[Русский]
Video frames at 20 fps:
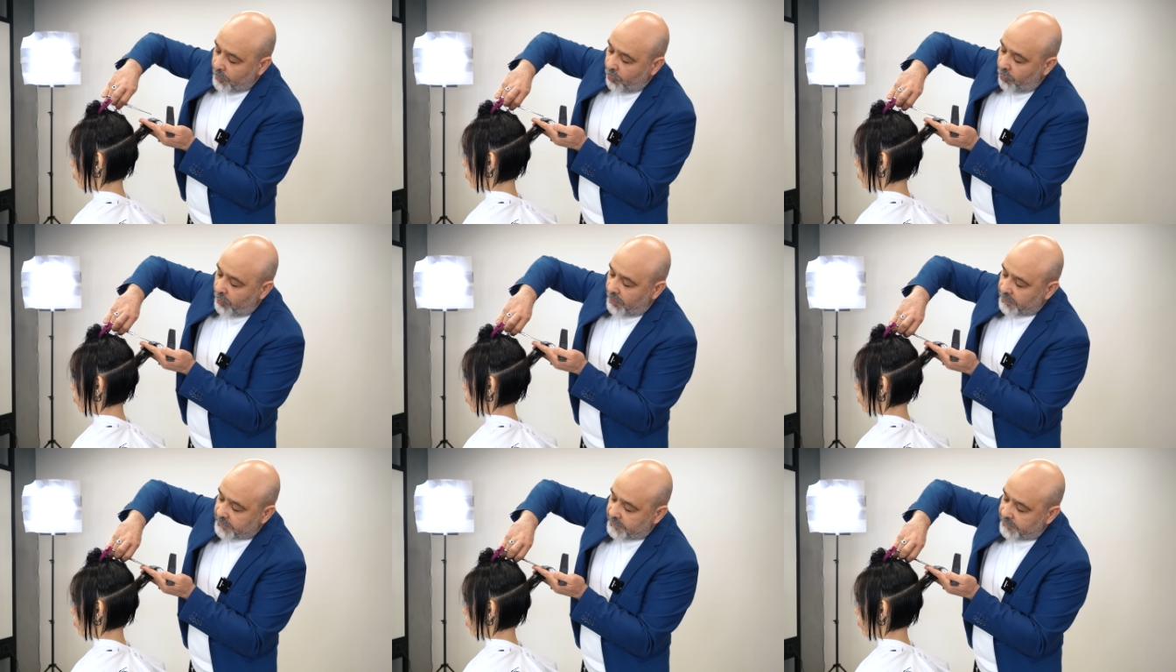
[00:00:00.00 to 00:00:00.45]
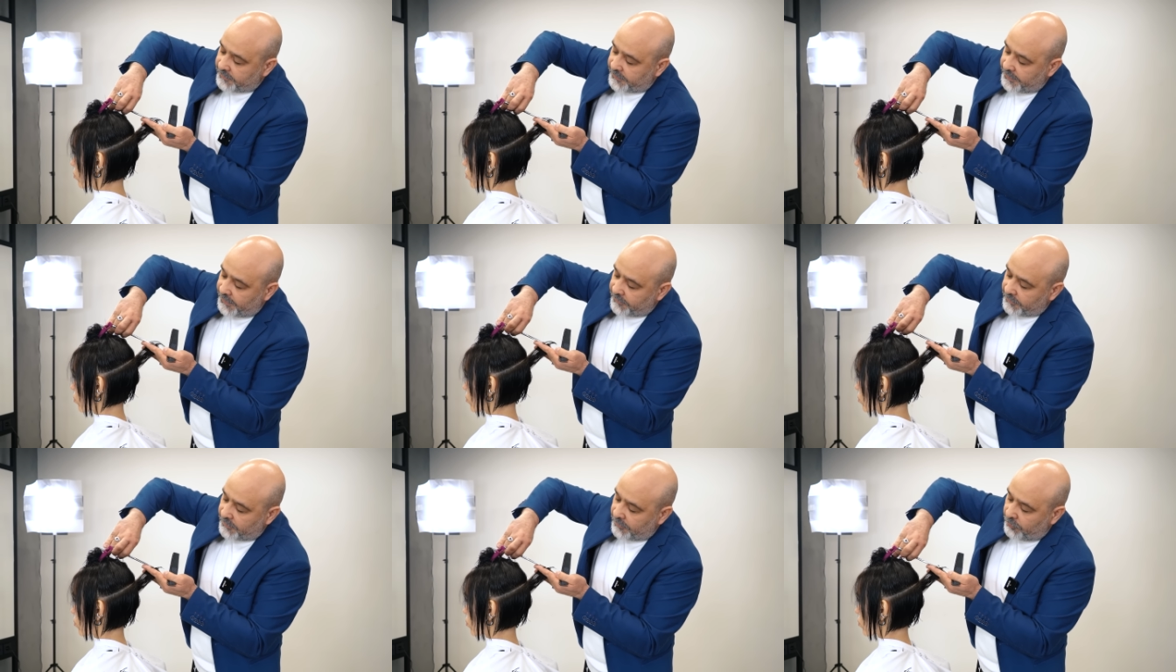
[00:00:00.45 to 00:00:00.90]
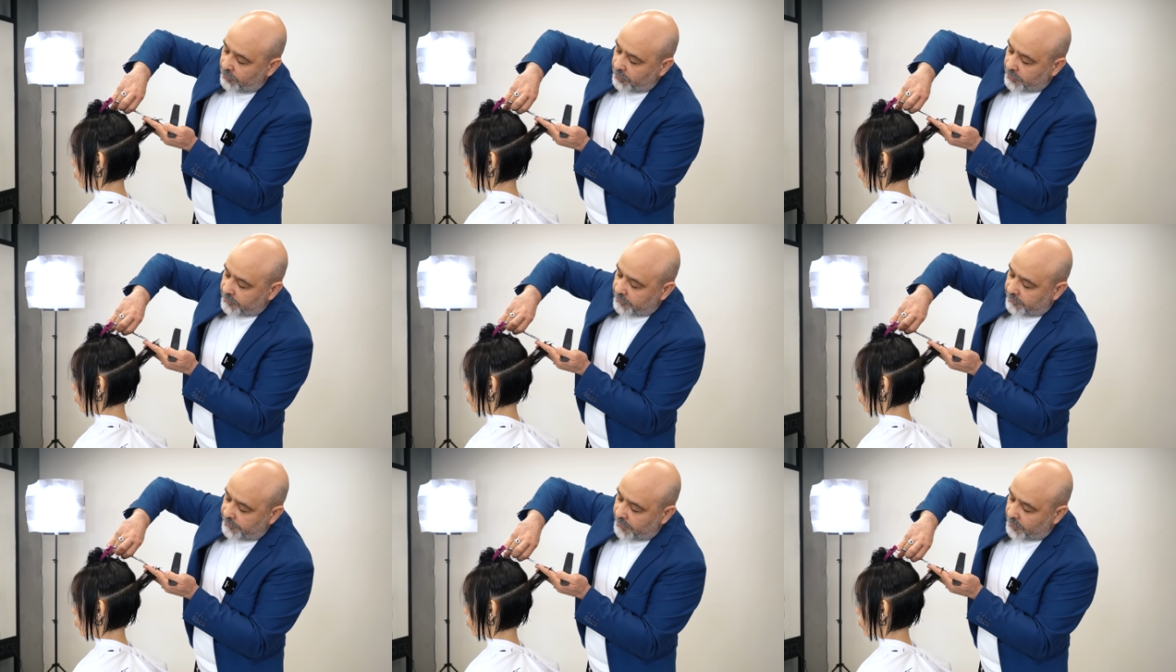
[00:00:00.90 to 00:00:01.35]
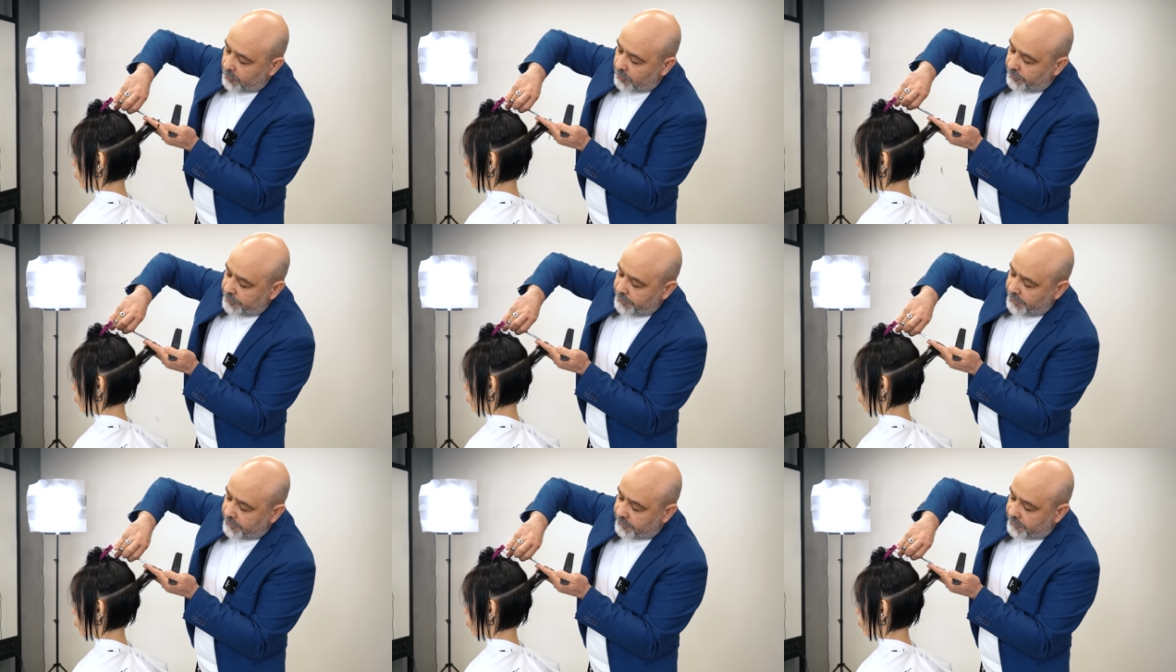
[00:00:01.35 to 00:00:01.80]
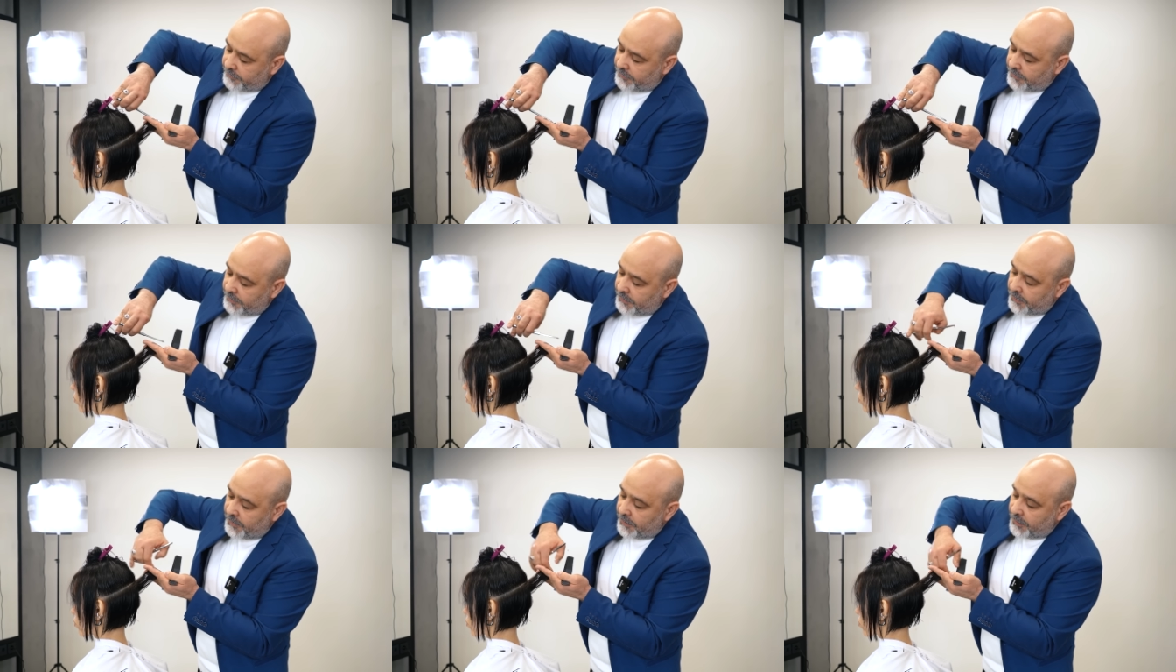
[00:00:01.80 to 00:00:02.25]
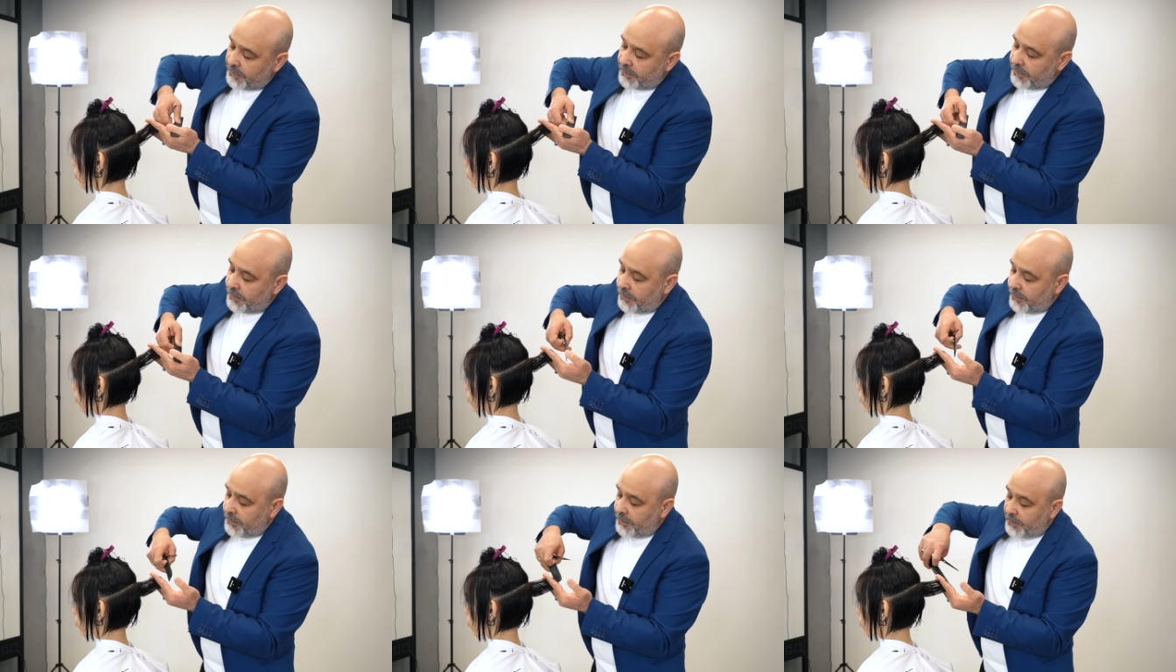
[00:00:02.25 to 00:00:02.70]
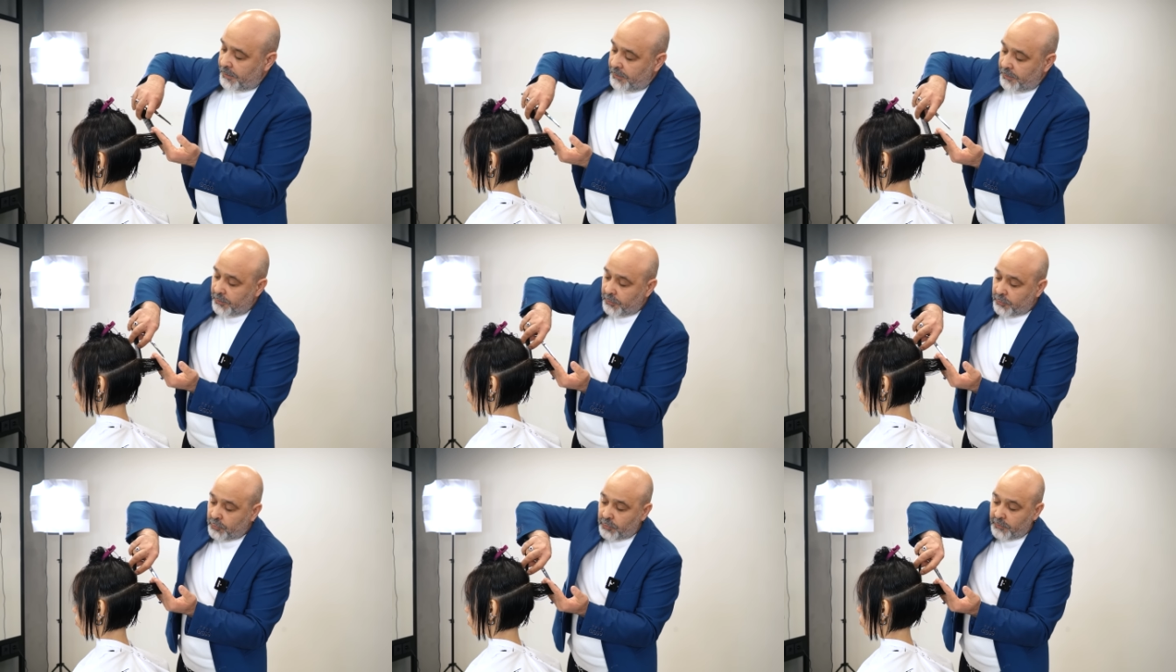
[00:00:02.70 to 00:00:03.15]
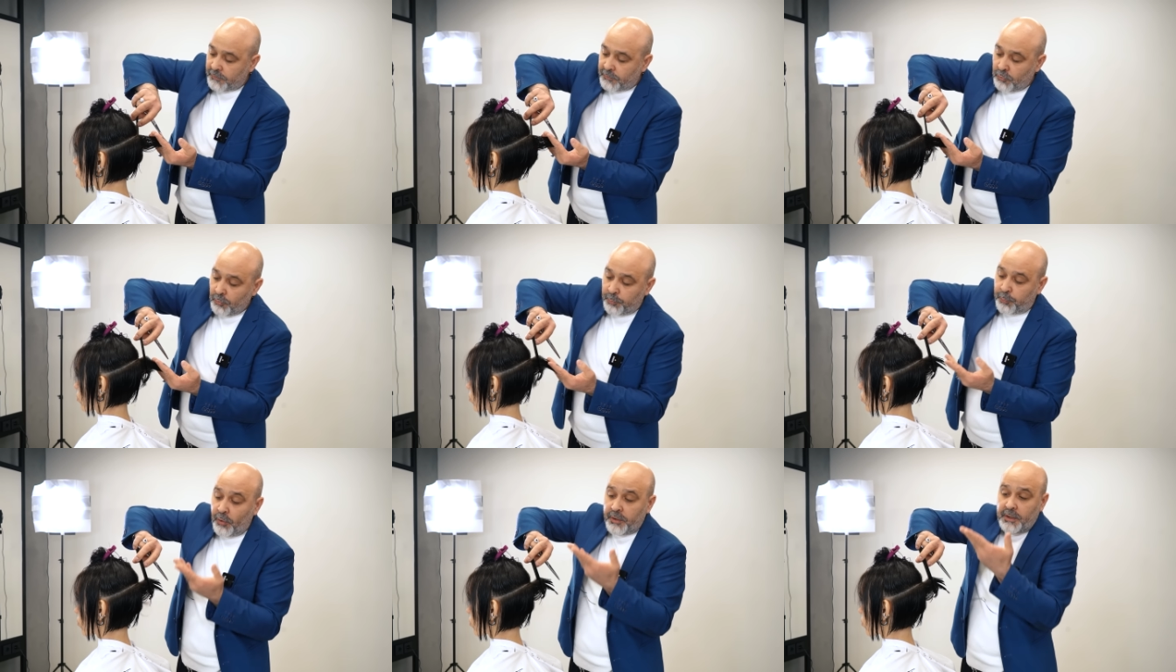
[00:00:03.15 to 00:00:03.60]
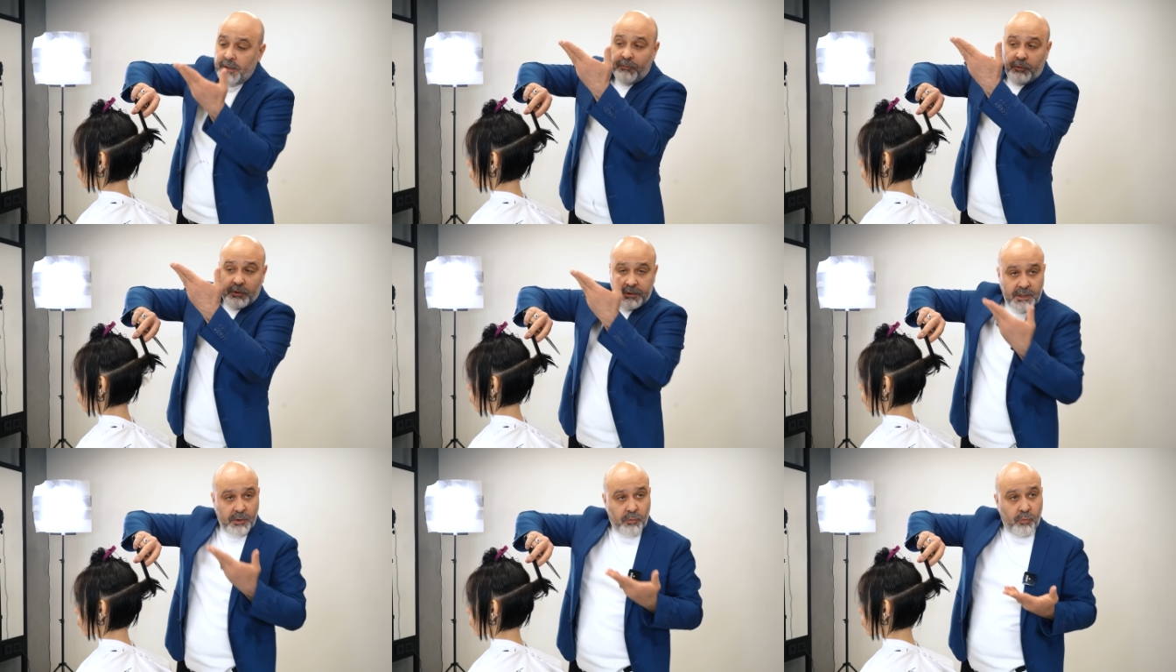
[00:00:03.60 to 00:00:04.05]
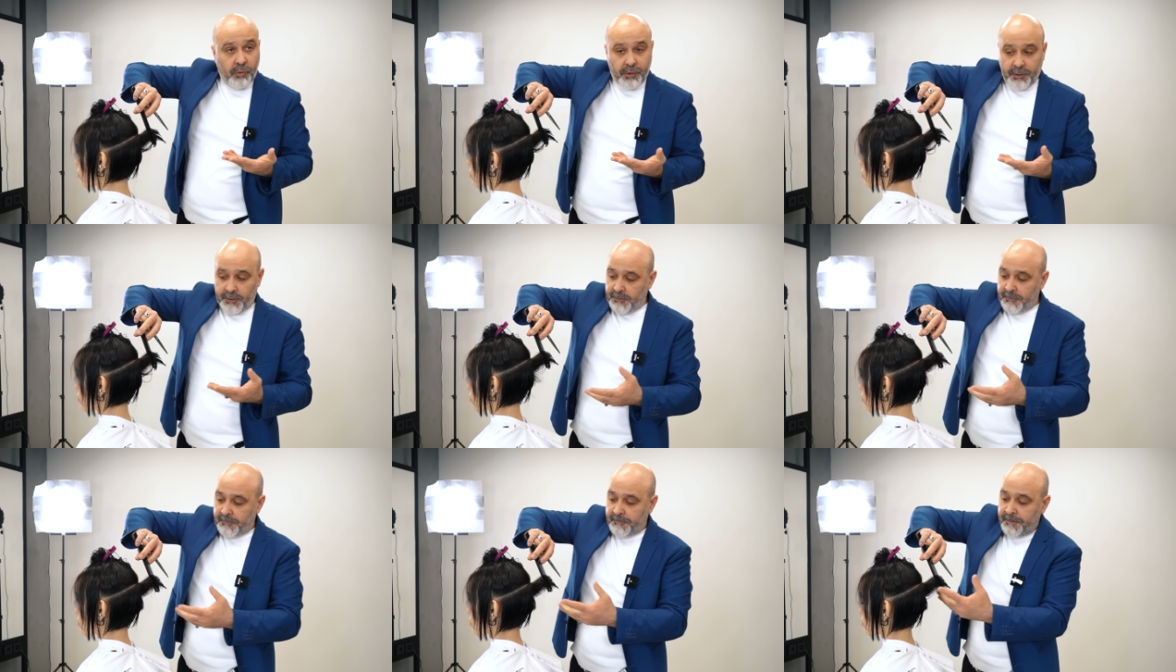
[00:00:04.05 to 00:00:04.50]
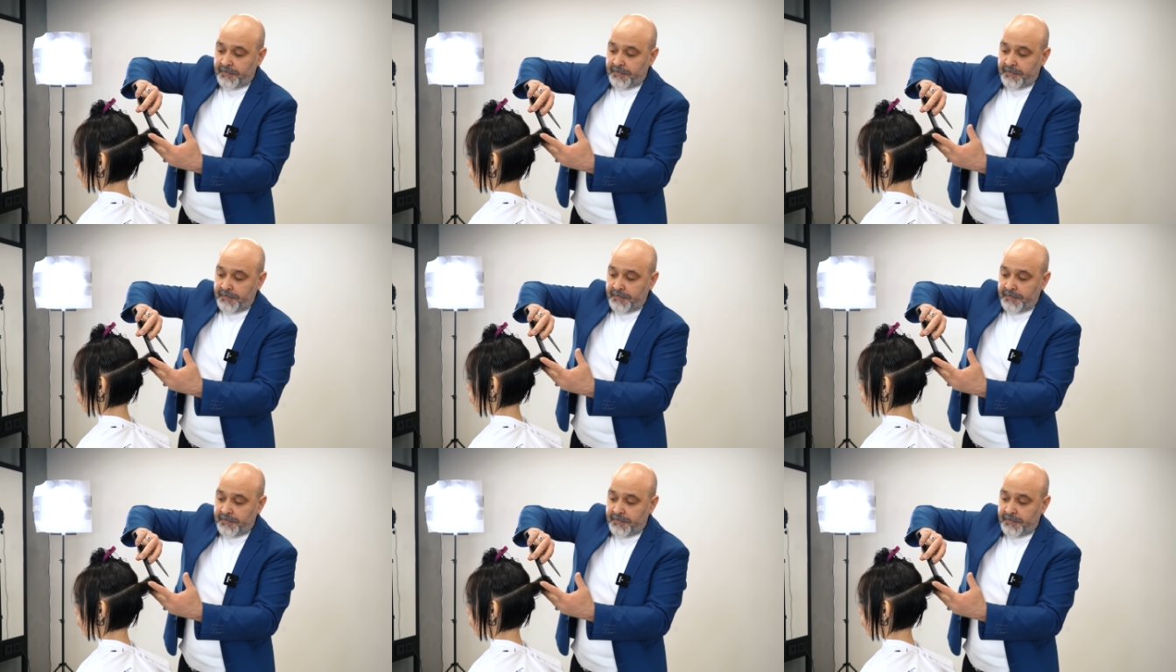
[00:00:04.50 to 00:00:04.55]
угол-то среза вот сверху вниз. То есть, ну поняли, вот такой.